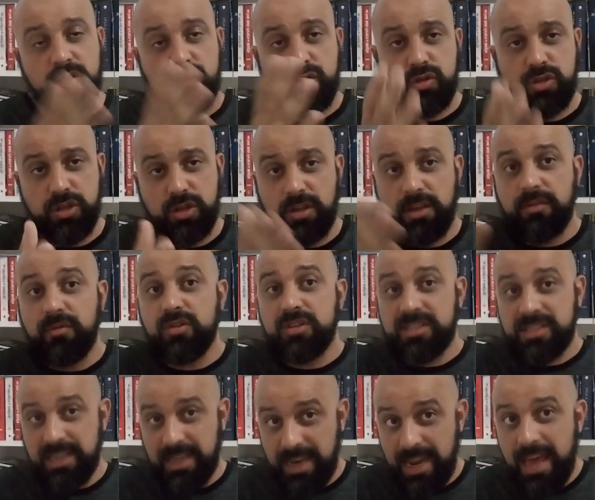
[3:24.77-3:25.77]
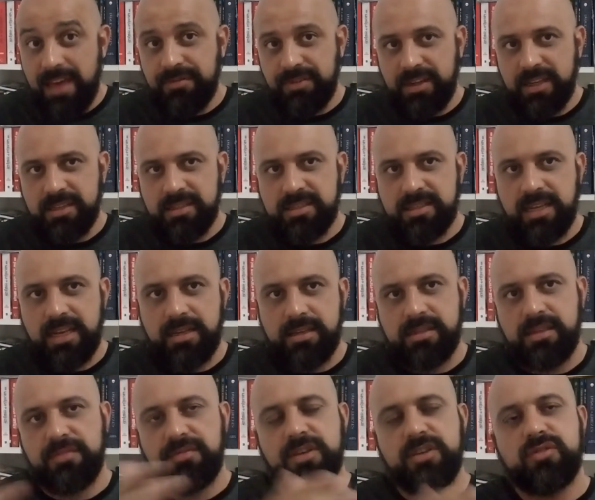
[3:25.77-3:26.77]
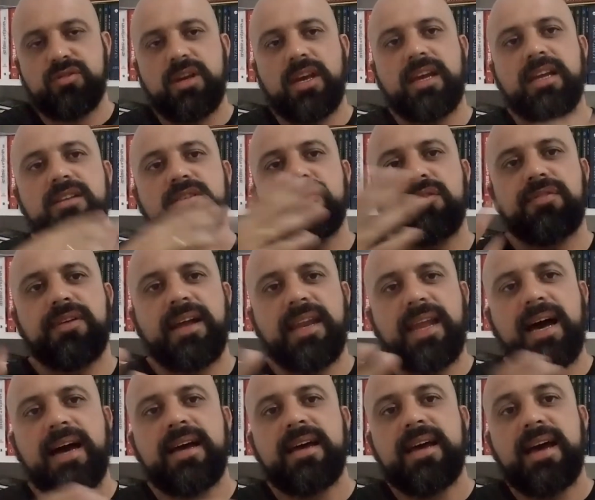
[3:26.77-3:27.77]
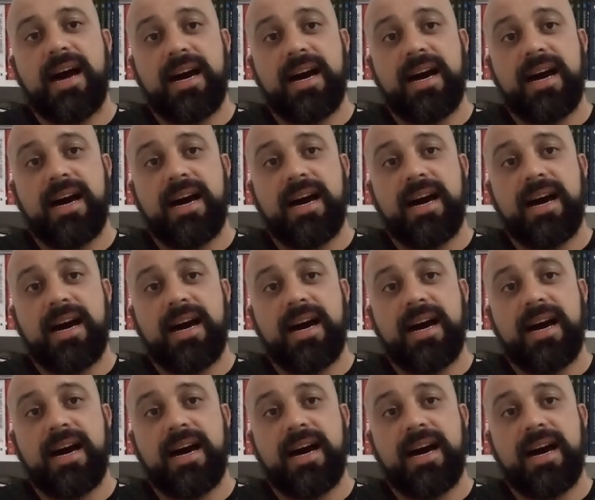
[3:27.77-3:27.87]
eu sugiro que você leve na assistência e veja o que, que eles vão falar.